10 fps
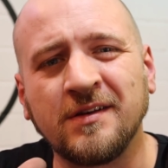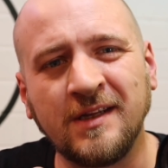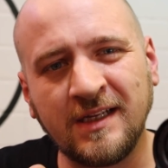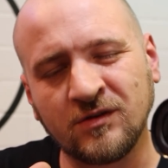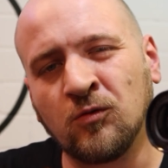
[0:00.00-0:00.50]

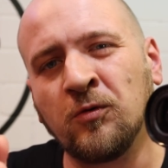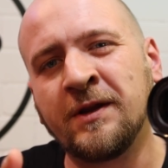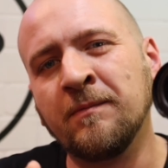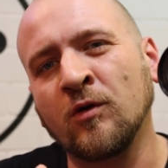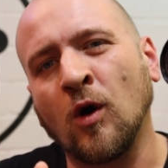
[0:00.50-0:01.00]
nicht so gut
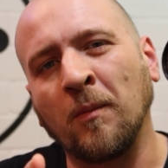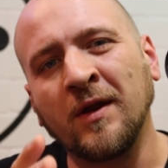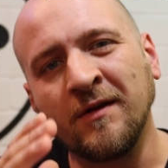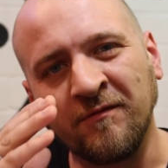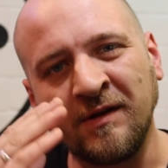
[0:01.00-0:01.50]
hinbekommt
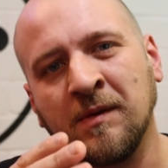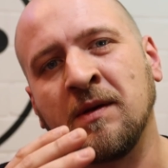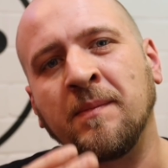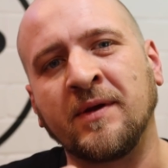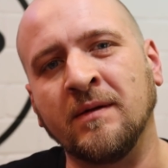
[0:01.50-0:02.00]
wie mit
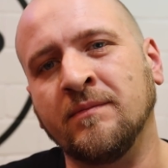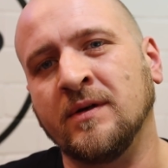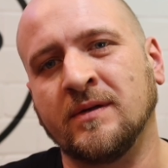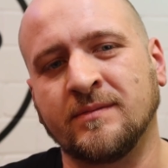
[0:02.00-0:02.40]
einem Gimbal.